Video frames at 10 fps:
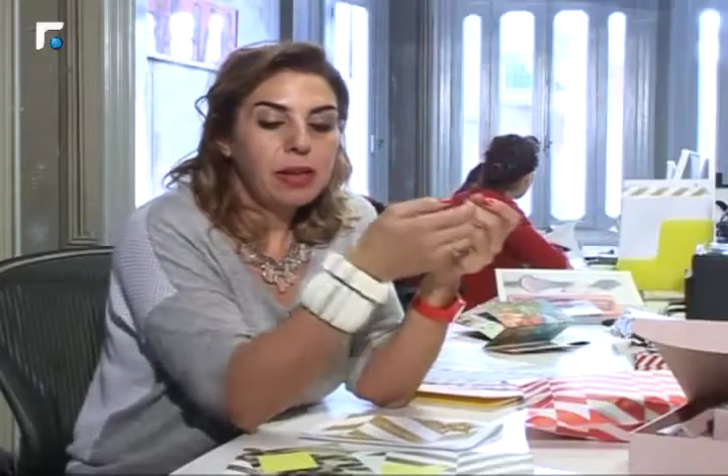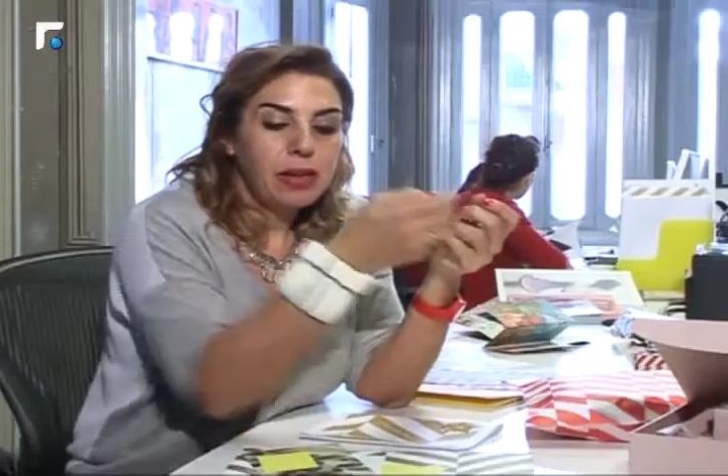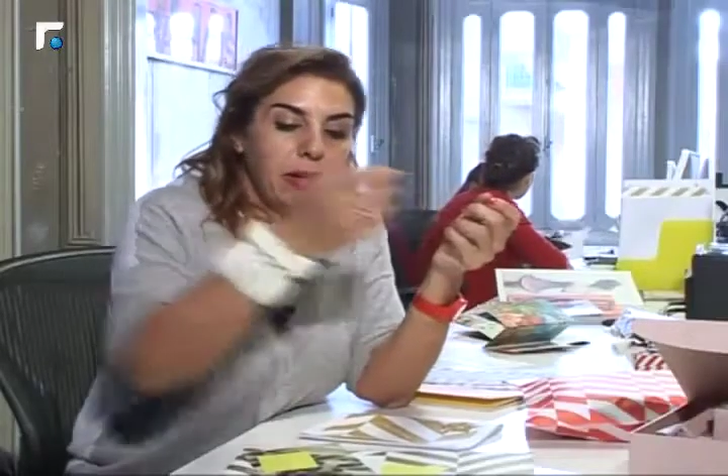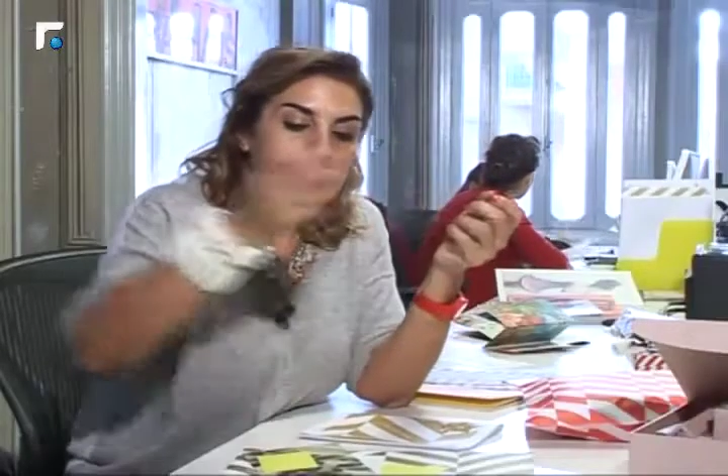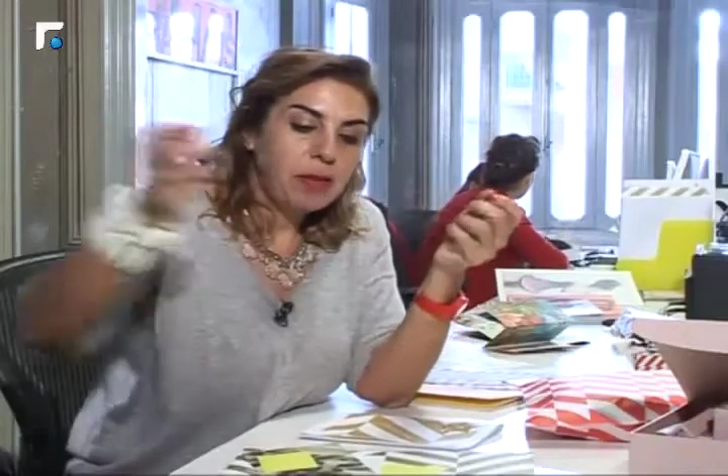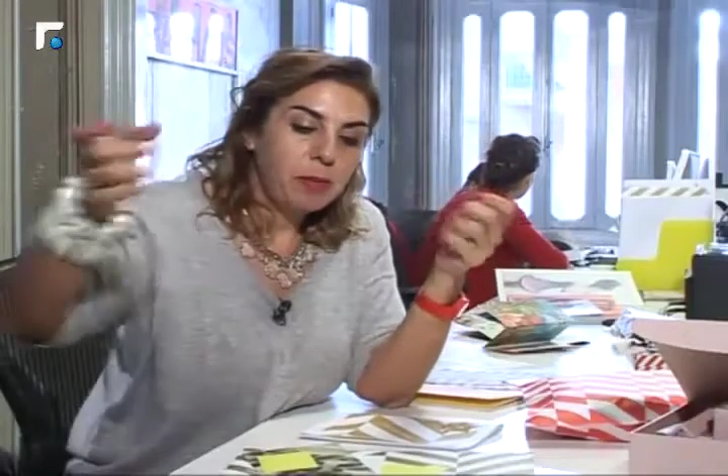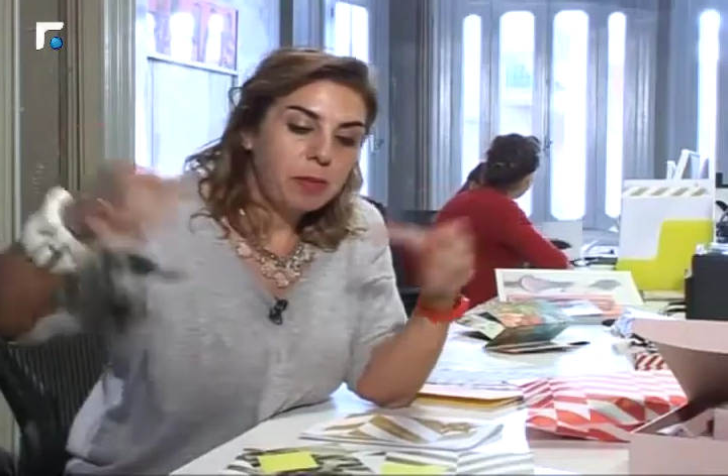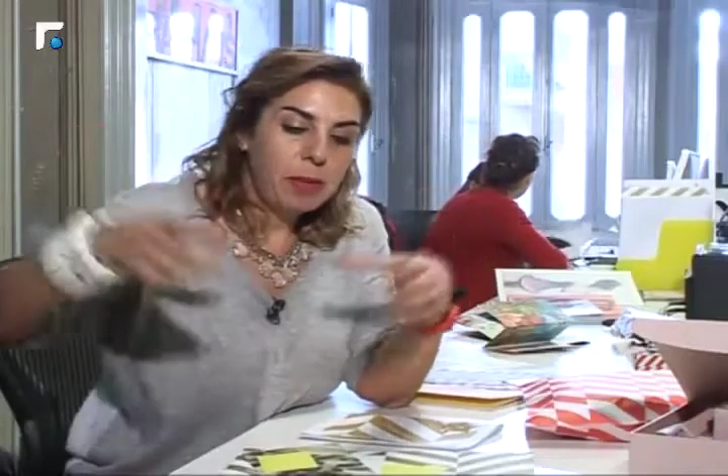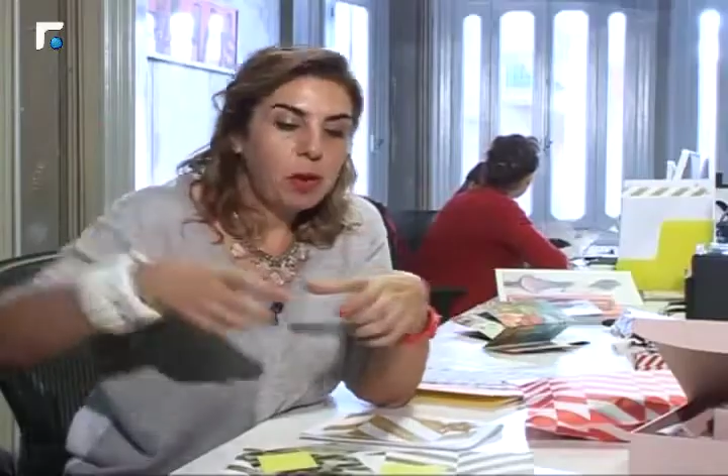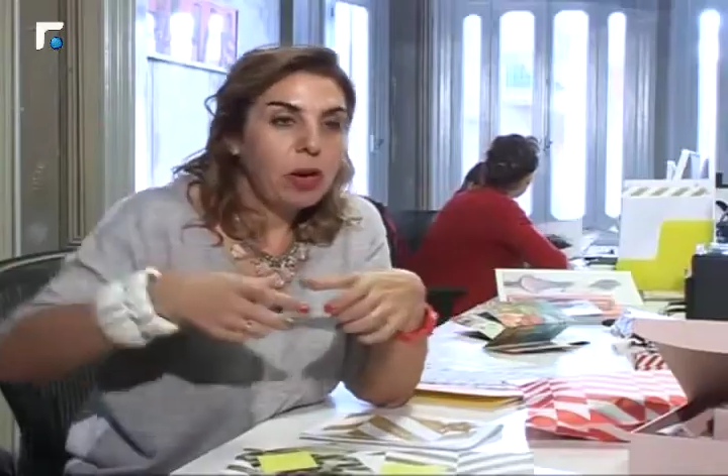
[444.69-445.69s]
الناس اللي
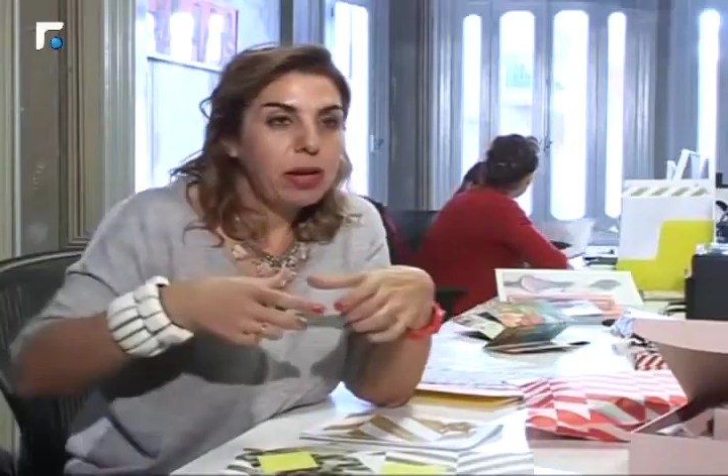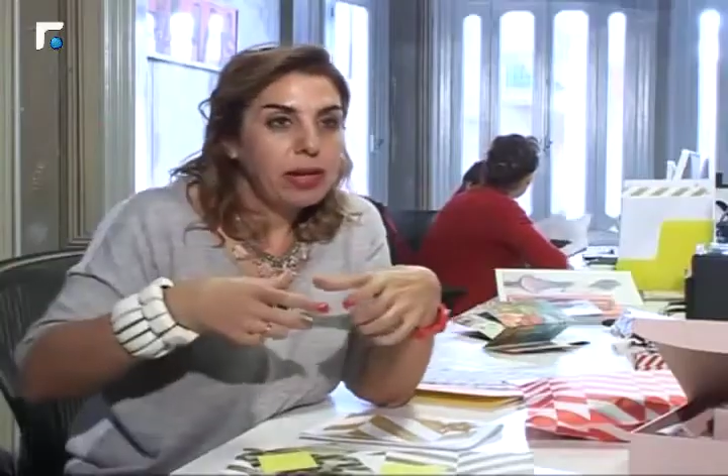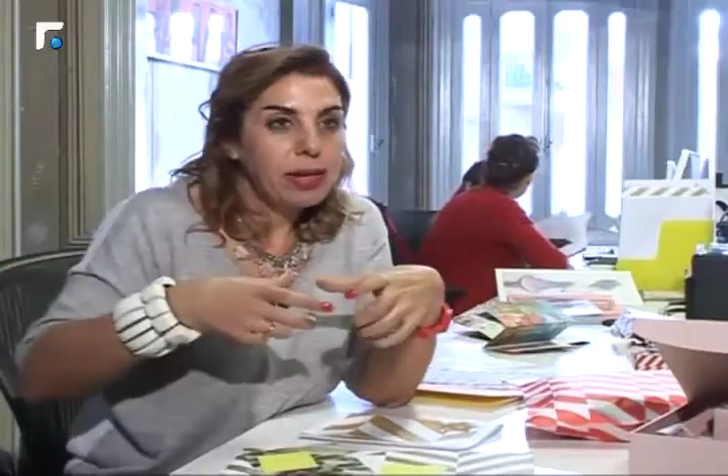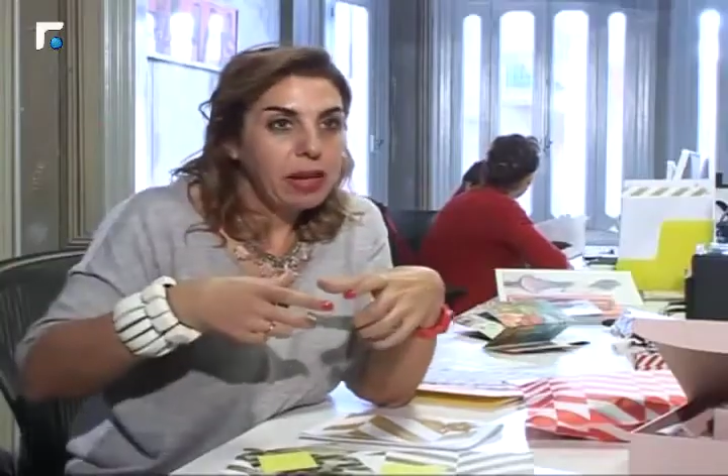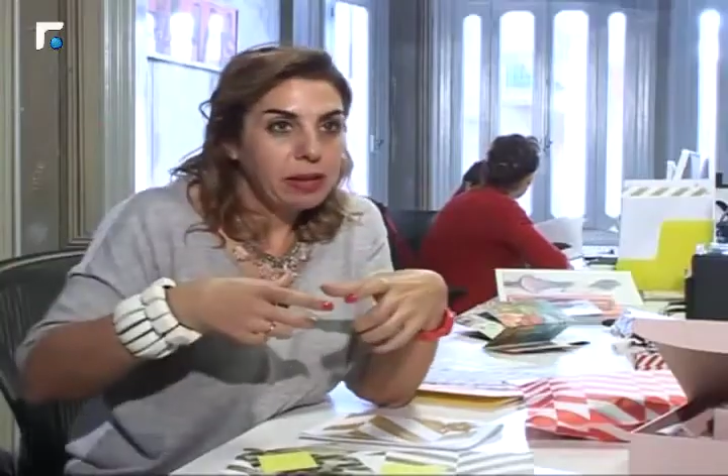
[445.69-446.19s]
بيبيعوا القليطه على